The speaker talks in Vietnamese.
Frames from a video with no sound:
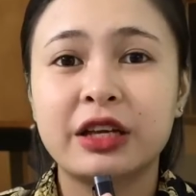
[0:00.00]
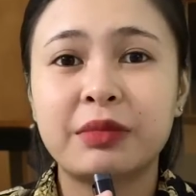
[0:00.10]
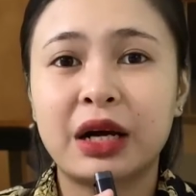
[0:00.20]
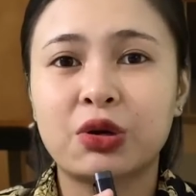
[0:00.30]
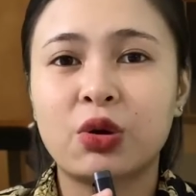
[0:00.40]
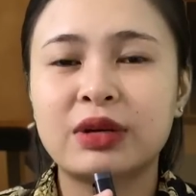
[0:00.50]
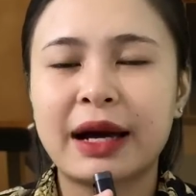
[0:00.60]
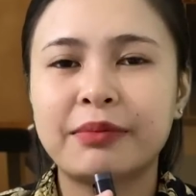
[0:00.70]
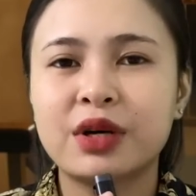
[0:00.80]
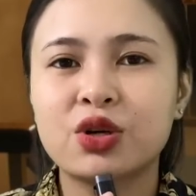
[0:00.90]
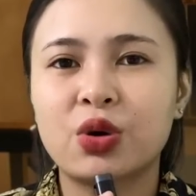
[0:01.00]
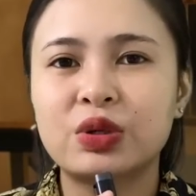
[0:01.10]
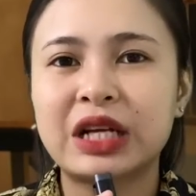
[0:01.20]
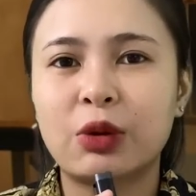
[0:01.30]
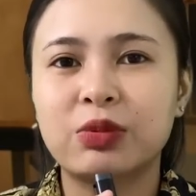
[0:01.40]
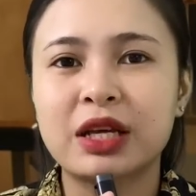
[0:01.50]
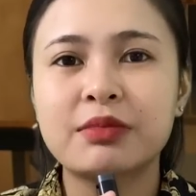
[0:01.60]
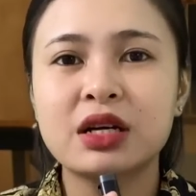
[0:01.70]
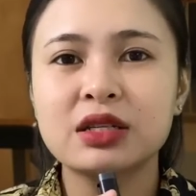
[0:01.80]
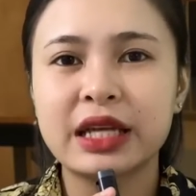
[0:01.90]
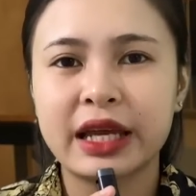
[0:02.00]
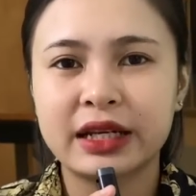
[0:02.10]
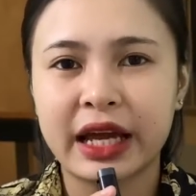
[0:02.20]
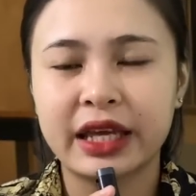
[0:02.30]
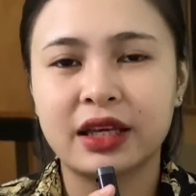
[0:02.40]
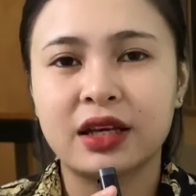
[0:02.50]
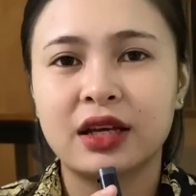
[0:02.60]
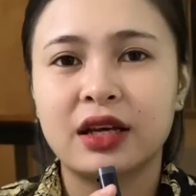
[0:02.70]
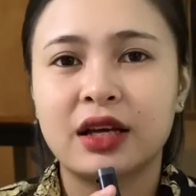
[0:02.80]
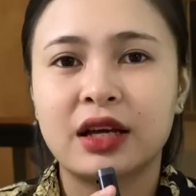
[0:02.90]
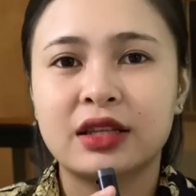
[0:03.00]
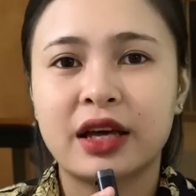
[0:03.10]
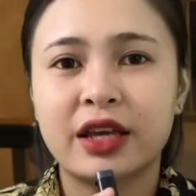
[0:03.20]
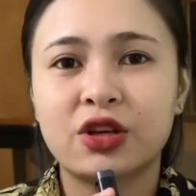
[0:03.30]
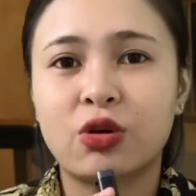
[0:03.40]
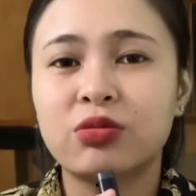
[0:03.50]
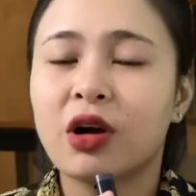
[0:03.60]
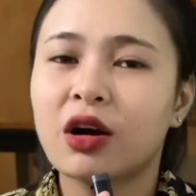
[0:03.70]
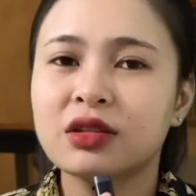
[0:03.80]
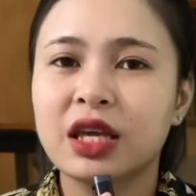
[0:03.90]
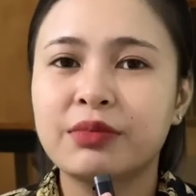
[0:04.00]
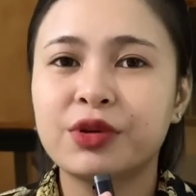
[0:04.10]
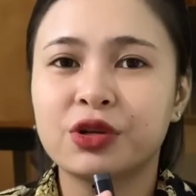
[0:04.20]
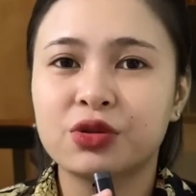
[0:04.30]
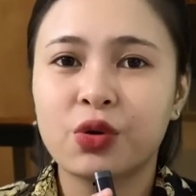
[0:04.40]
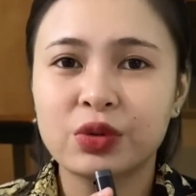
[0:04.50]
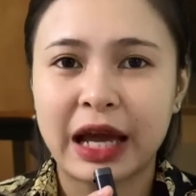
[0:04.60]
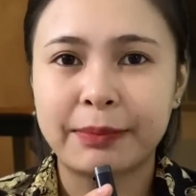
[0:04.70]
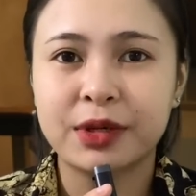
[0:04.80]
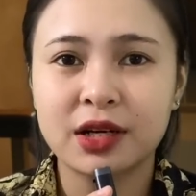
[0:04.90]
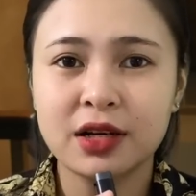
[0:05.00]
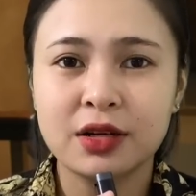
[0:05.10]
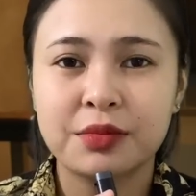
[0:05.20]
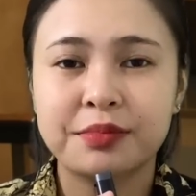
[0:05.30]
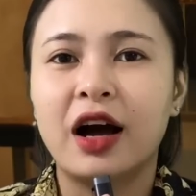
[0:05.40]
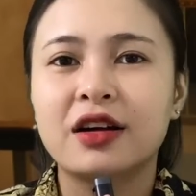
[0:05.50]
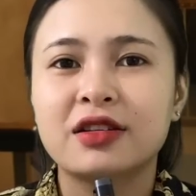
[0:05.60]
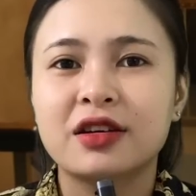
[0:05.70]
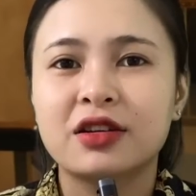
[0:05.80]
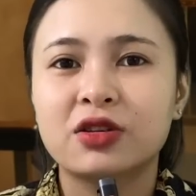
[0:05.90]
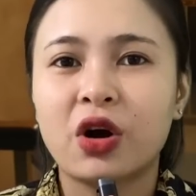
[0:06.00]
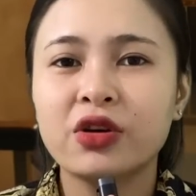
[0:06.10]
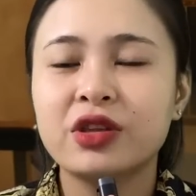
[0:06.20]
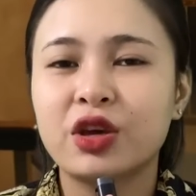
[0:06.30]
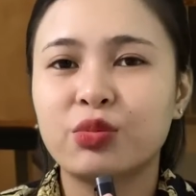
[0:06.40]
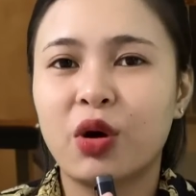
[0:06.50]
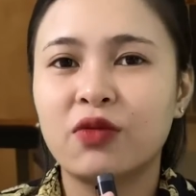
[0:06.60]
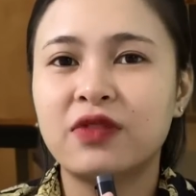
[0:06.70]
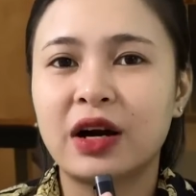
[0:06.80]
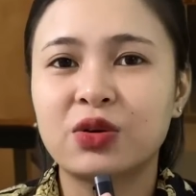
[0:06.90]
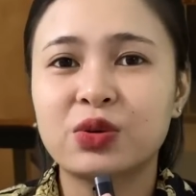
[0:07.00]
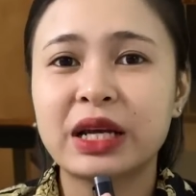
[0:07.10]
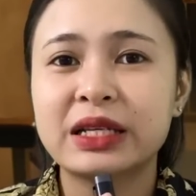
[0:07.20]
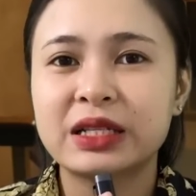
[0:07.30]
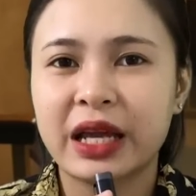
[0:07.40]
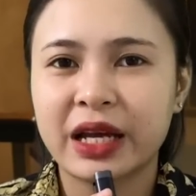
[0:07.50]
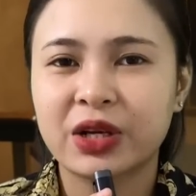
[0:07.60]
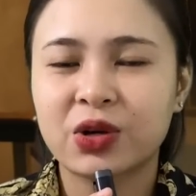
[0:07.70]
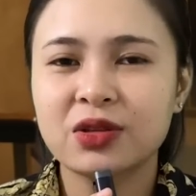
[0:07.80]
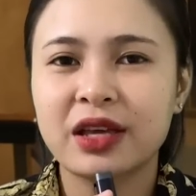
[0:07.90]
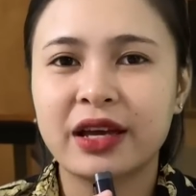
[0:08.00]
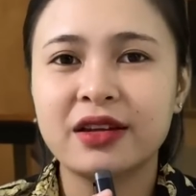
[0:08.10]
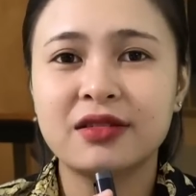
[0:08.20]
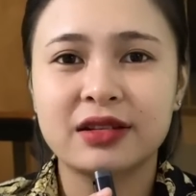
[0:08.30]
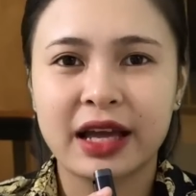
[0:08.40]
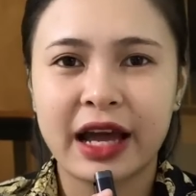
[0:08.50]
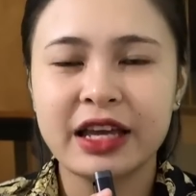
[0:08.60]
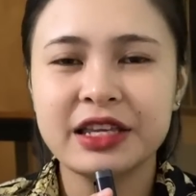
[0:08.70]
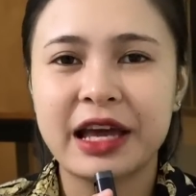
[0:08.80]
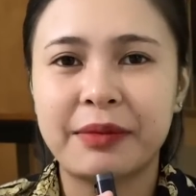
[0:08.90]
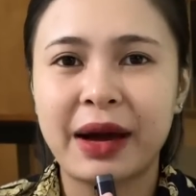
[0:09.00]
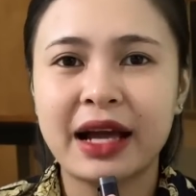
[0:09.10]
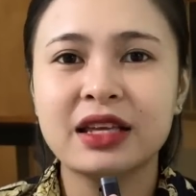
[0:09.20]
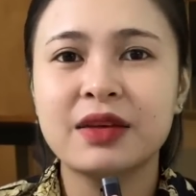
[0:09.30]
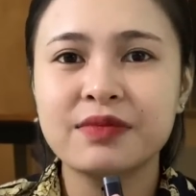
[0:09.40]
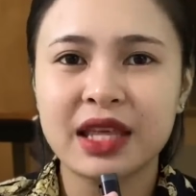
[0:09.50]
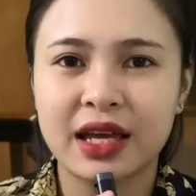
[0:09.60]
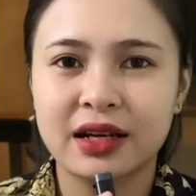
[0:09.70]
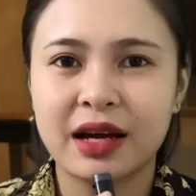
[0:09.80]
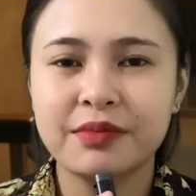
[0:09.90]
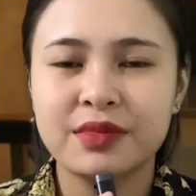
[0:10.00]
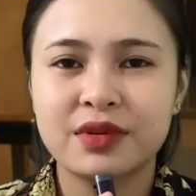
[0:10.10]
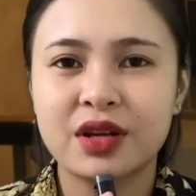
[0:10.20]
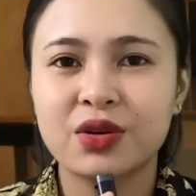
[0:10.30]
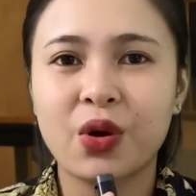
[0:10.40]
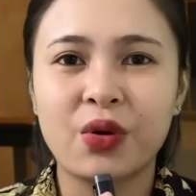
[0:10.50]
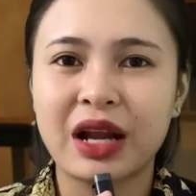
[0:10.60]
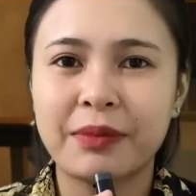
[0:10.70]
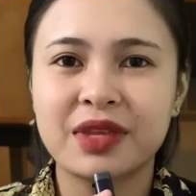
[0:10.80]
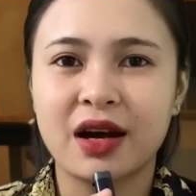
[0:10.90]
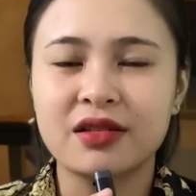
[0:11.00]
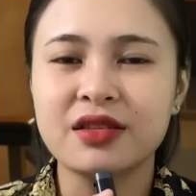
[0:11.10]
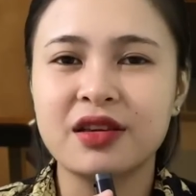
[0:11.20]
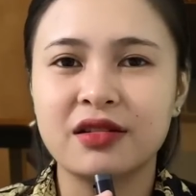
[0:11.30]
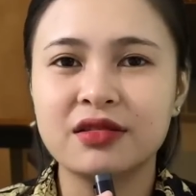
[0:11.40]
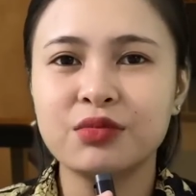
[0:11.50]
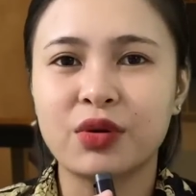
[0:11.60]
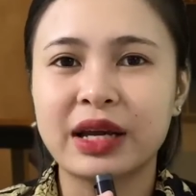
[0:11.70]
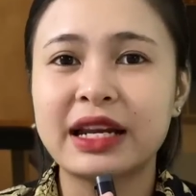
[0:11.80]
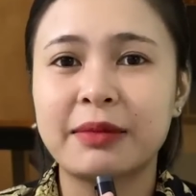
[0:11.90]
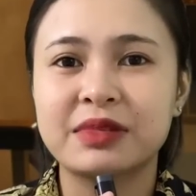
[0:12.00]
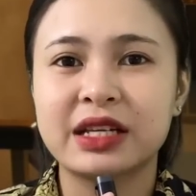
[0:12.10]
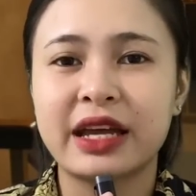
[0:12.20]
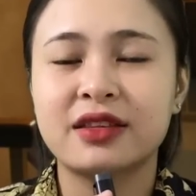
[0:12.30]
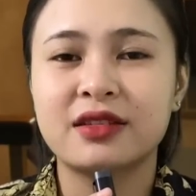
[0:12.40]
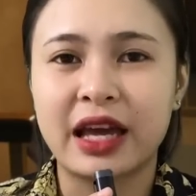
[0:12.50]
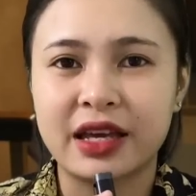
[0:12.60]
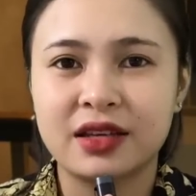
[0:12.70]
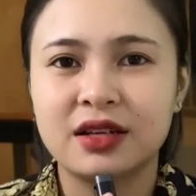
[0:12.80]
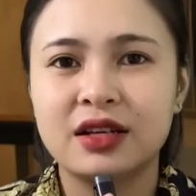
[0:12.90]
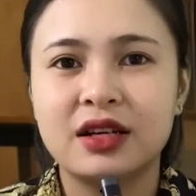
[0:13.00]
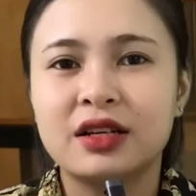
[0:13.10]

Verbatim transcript: Khi mà cô Năm cổ trồng cái mớ sen này thì cũng có thêm được thu nhập nữa. Có nhiều bộ phận của cây sen có thể được hái và bán kiếm tiền lắm, nên cô Năm vẫn giữ một cái đầm sen như vậy.